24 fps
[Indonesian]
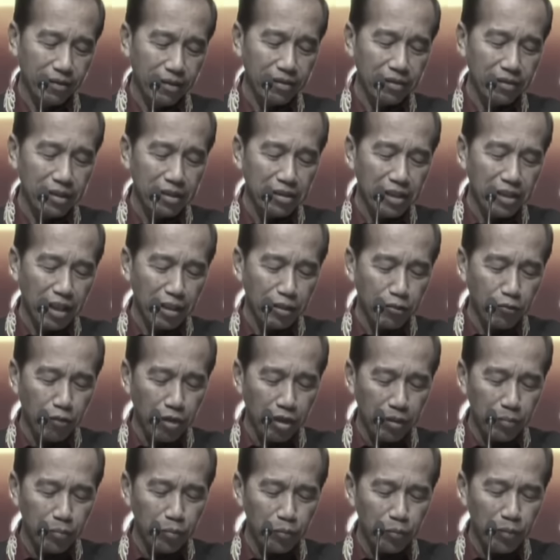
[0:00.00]
Sejak
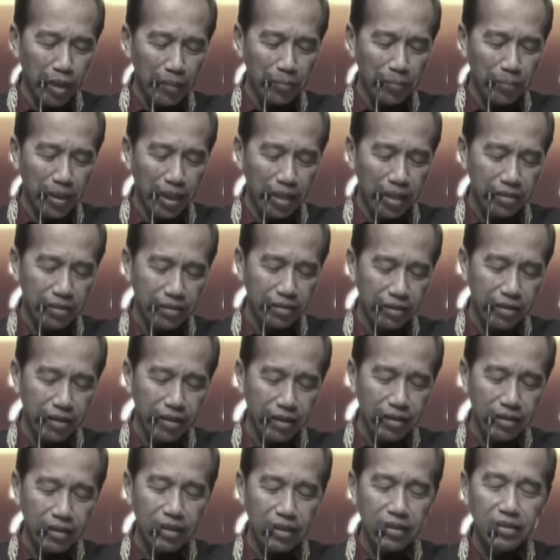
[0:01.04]

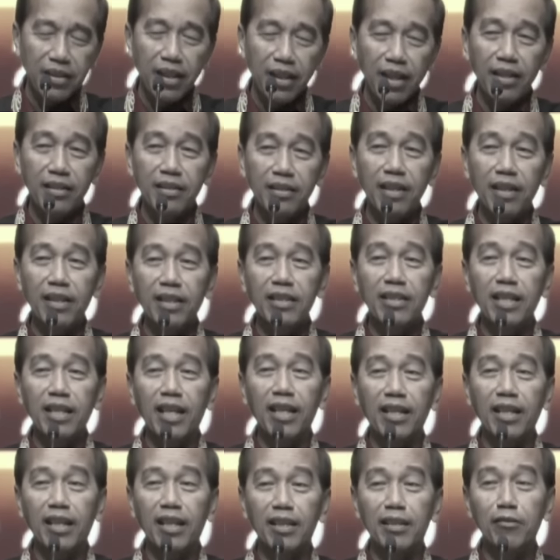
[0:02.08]
2014 tidak ada
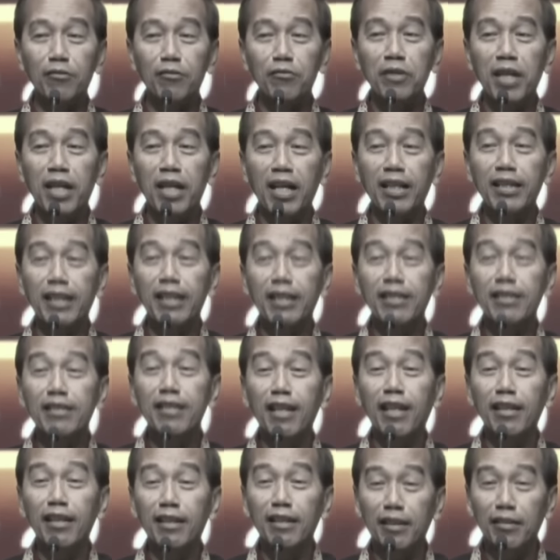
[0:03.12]
kenaikan tunjangan
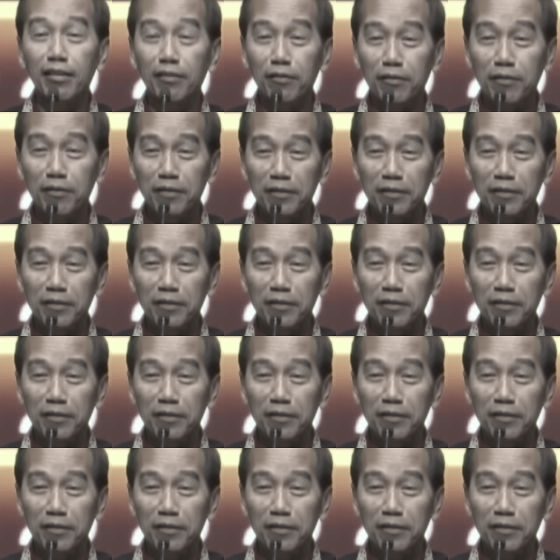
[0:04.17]
insentif.